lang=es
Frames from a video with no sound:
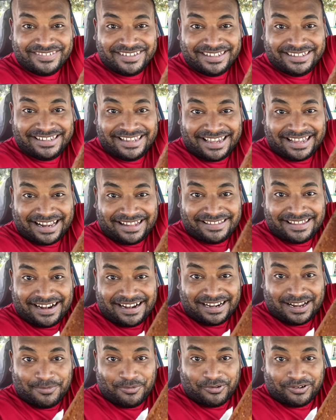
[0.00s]
Qué grande la
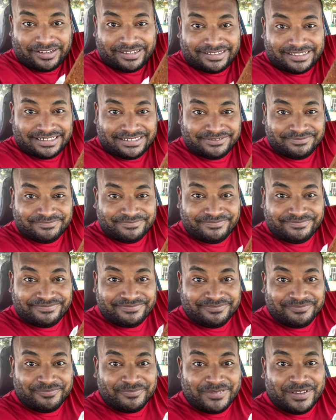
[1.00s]
alcaburrita,
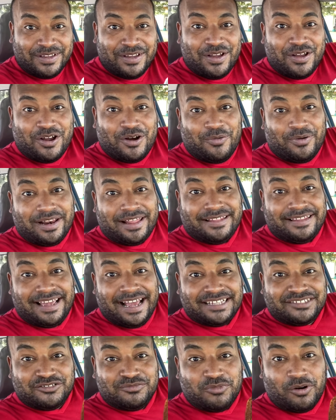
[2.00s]
Como les dije
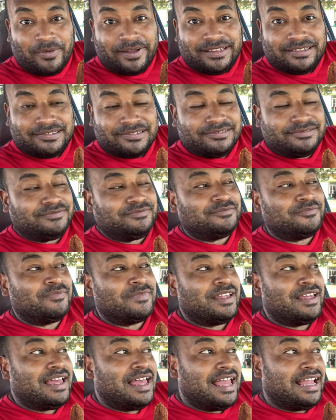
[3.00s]
hace un momento,
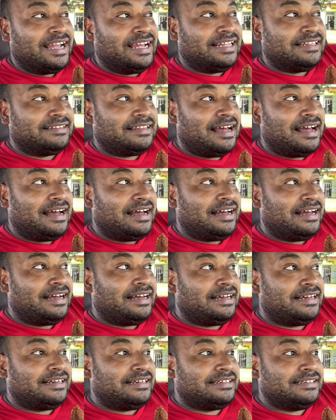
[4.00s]
en
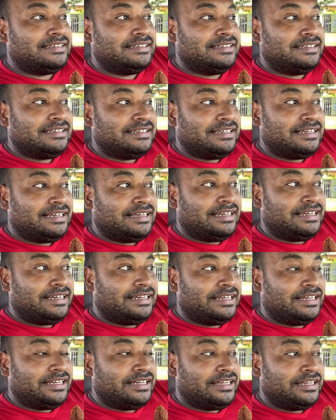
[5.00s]
esta
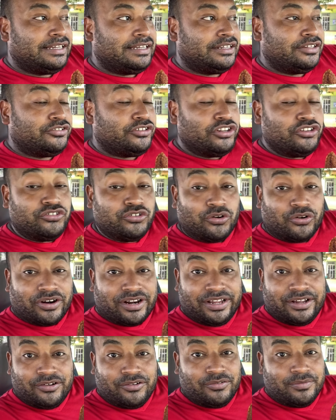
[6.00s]
eh,
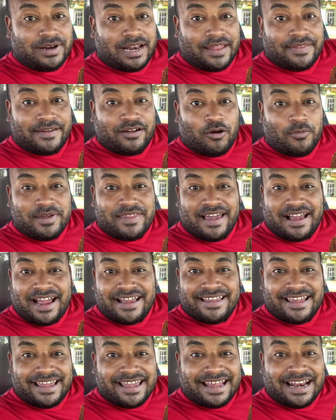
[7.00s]
chinchorreo, ¿verdad? De comida
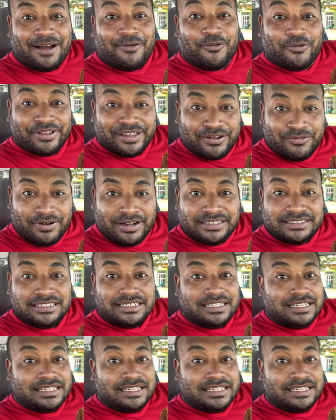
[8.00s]
callejera boricua